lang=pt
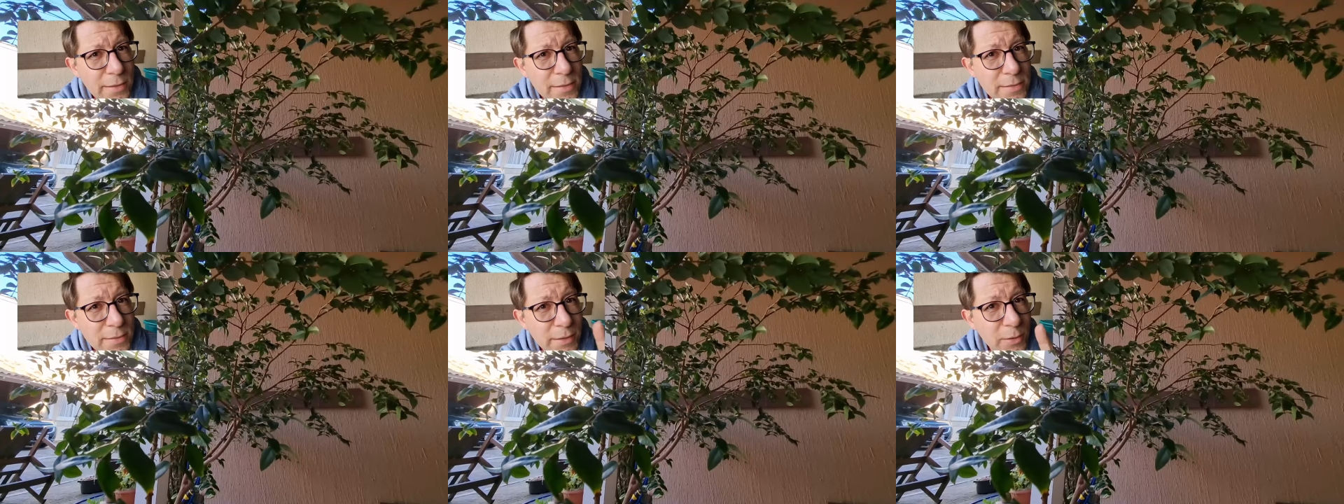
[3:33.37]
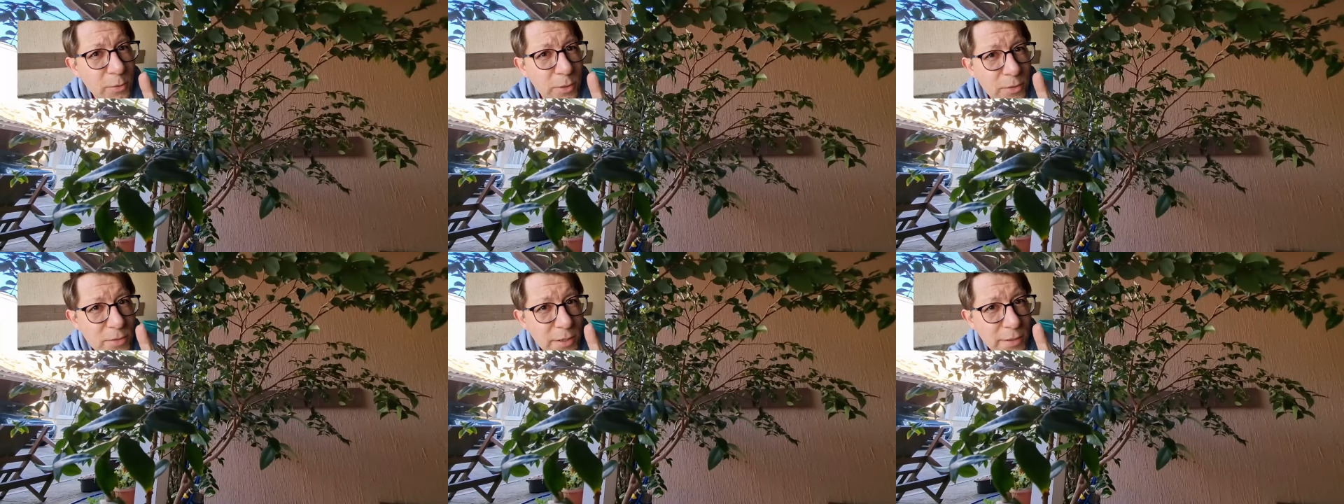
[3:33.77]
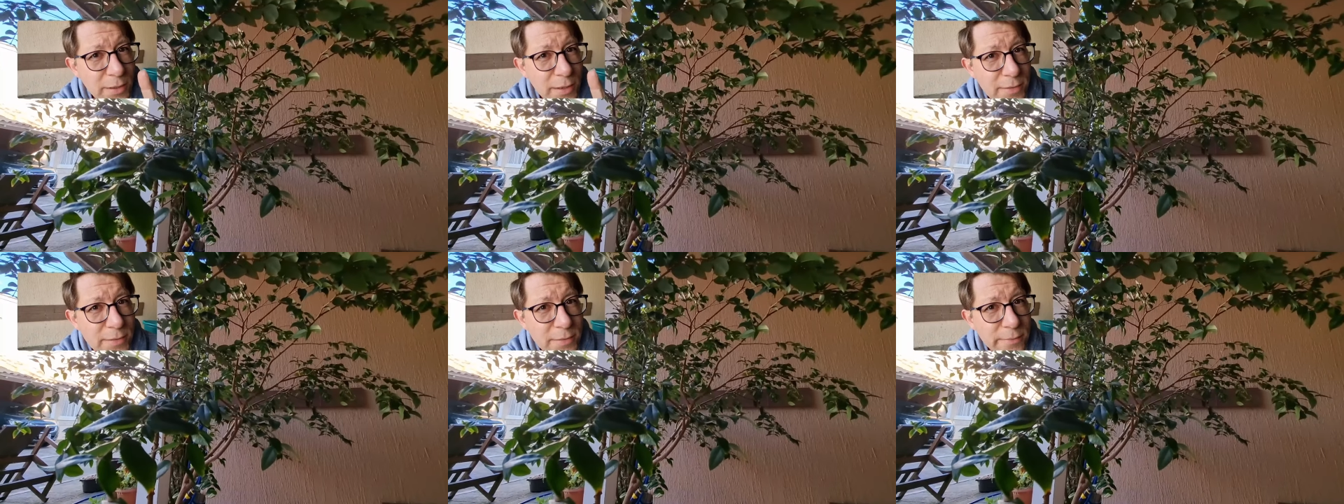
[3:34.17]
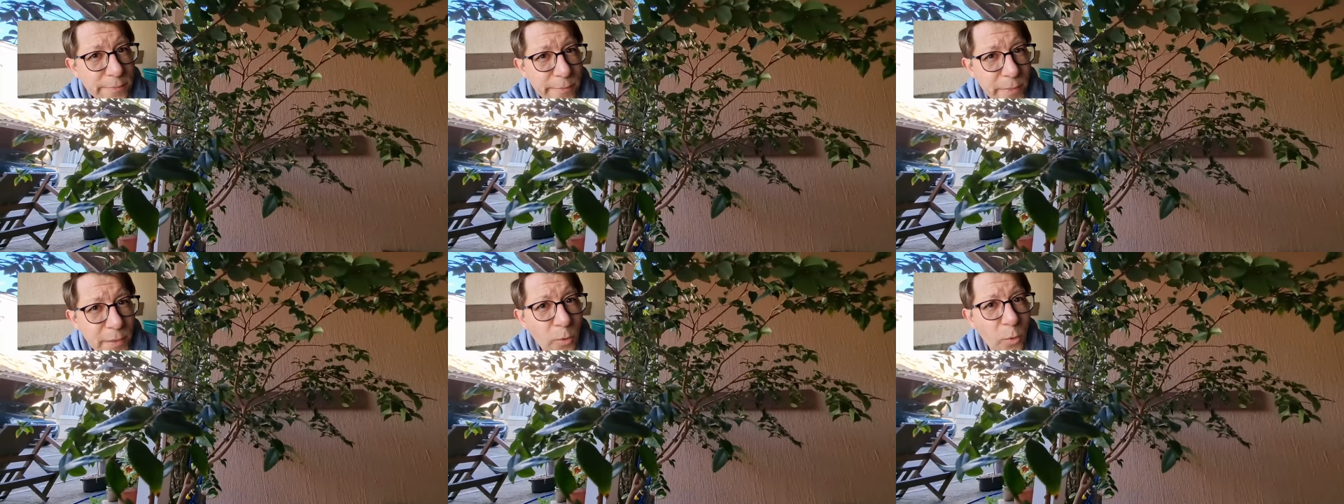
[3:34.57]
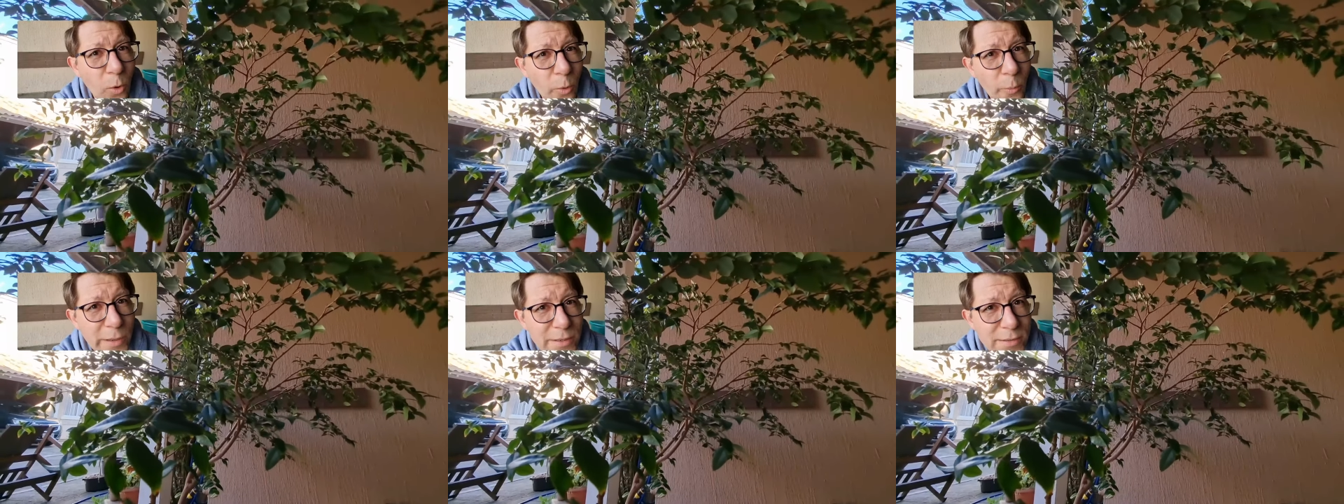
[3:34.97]
Cinco anos atrás, eu
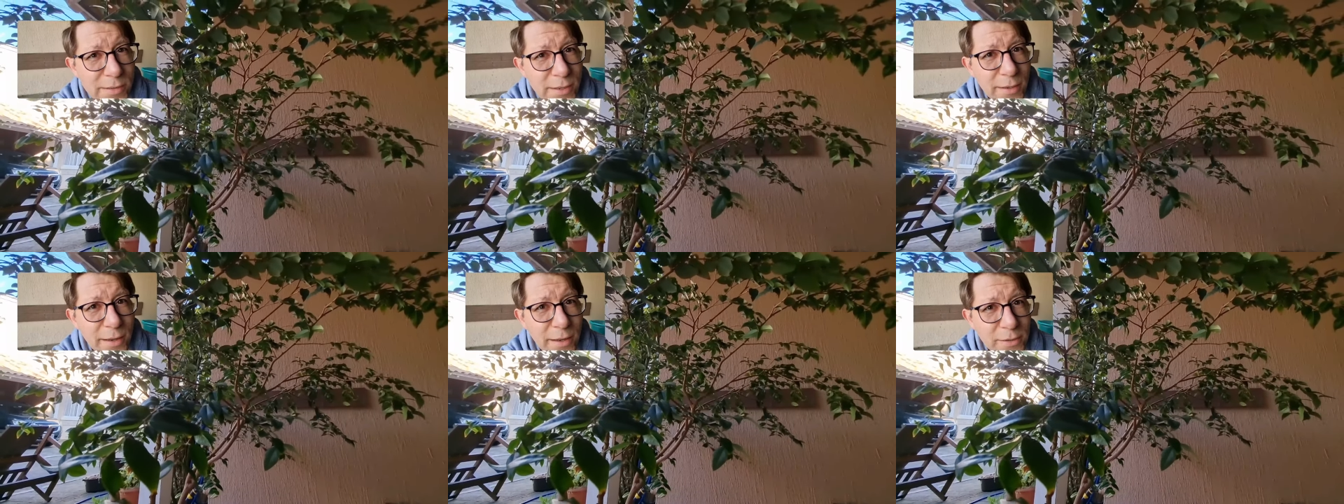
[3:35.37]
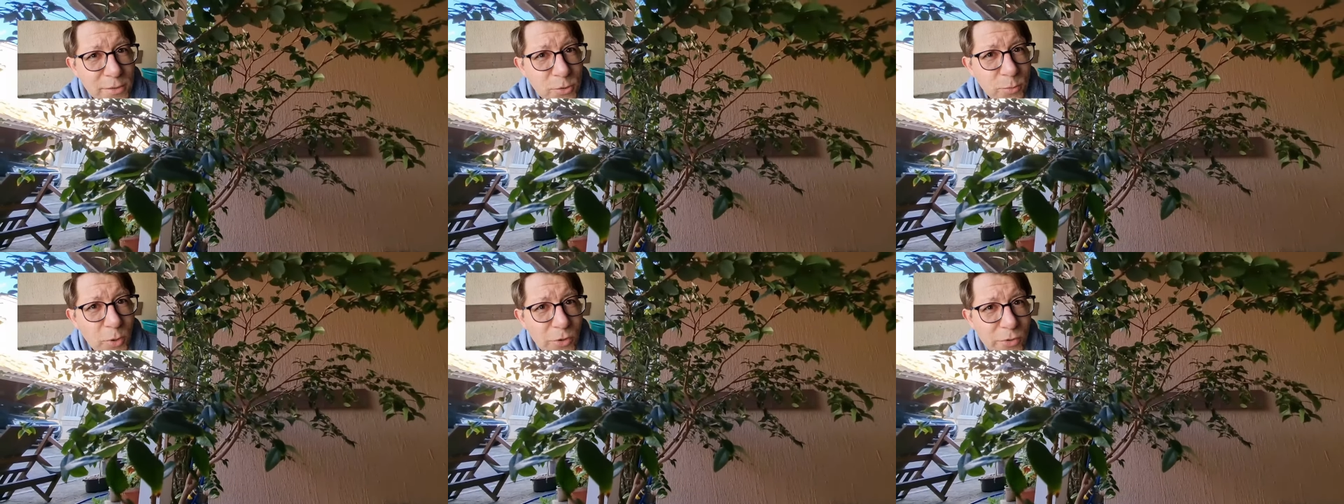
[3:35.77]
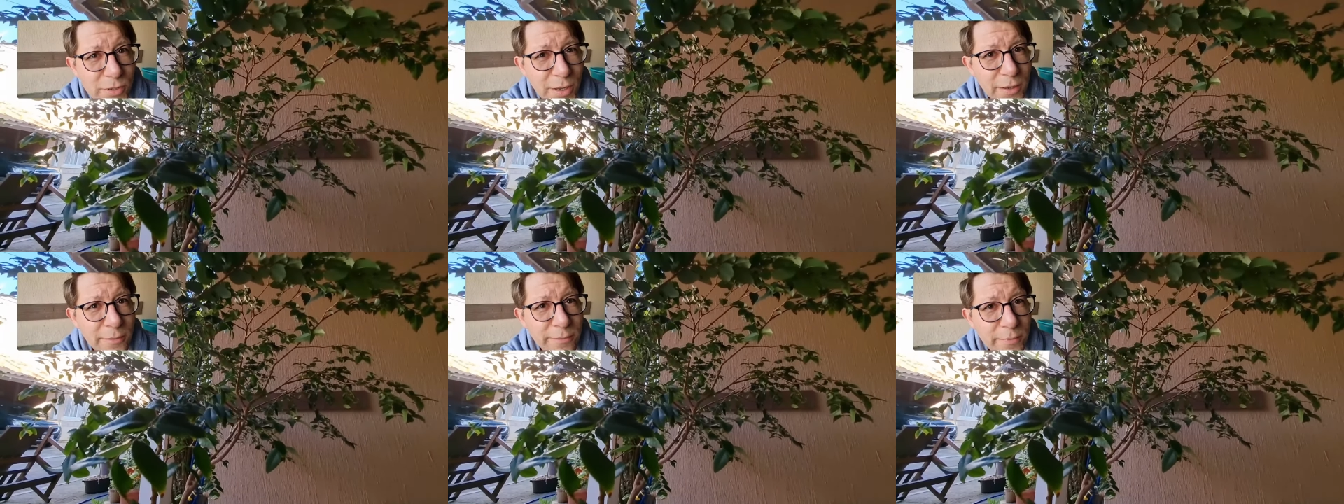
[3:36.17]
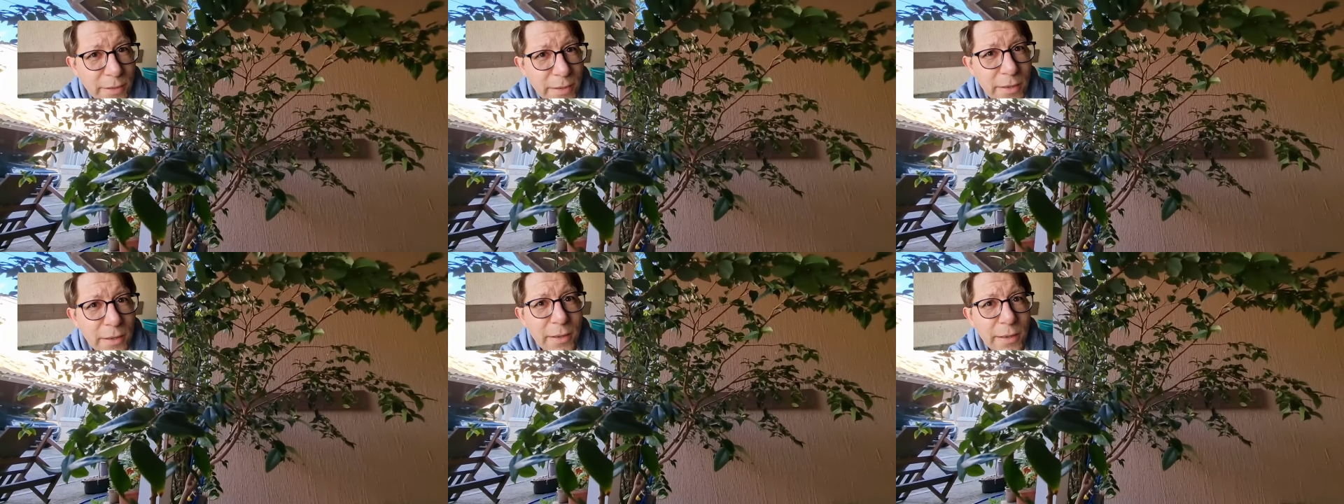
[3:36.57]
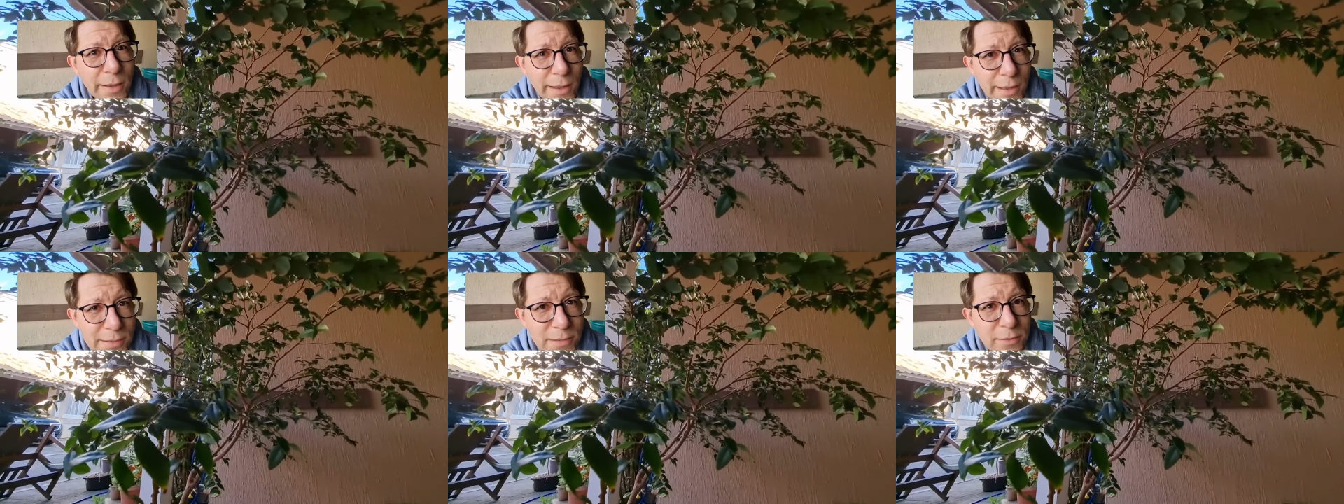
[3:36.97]
comecei na arte do bonsai
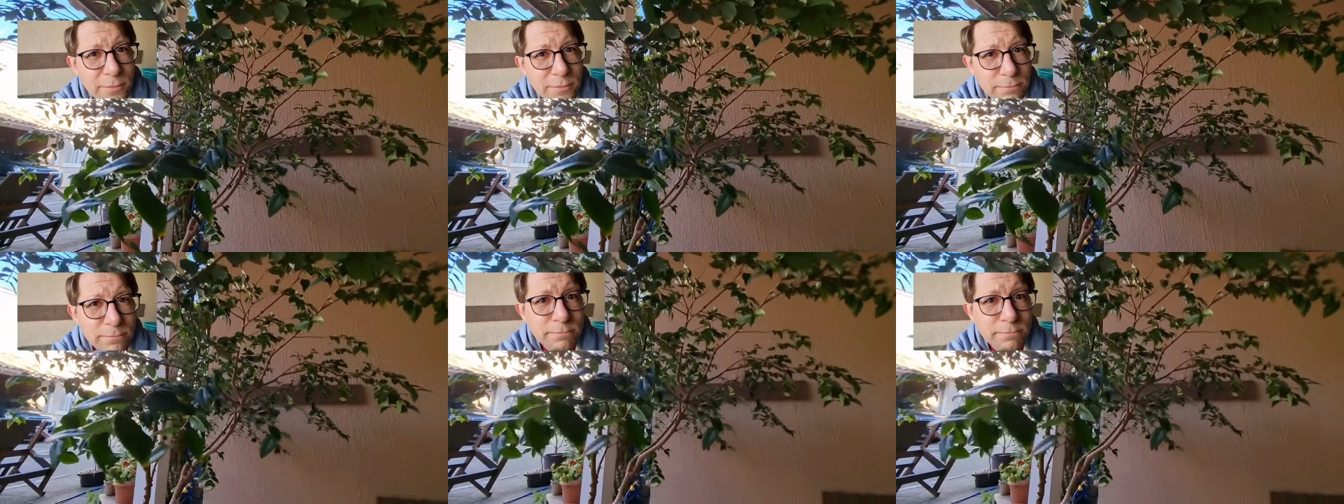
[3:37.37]
assim.